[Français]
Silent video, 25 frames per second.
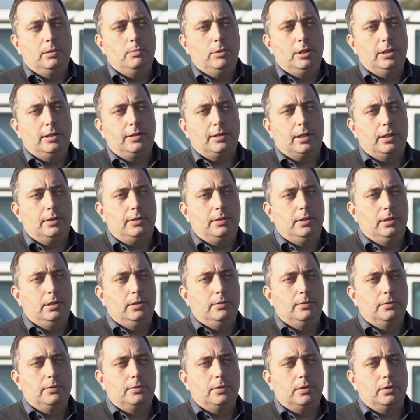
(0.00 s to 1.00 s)

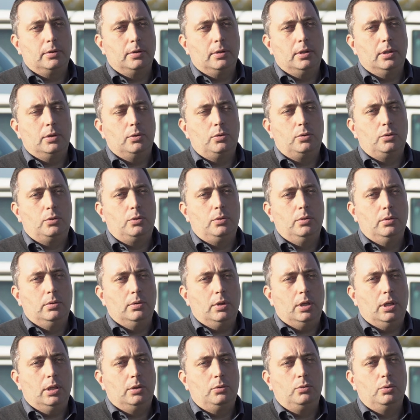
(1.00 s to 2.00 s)
administrative
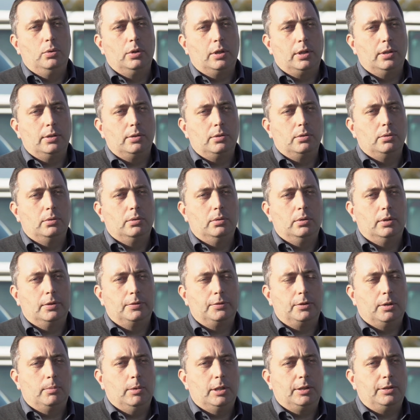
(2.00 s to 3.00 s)
et tout le réseau euh,
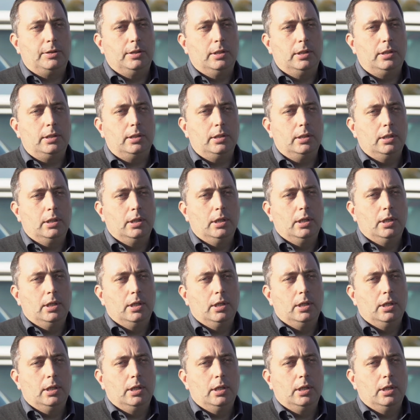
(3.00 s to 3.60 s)
informatique.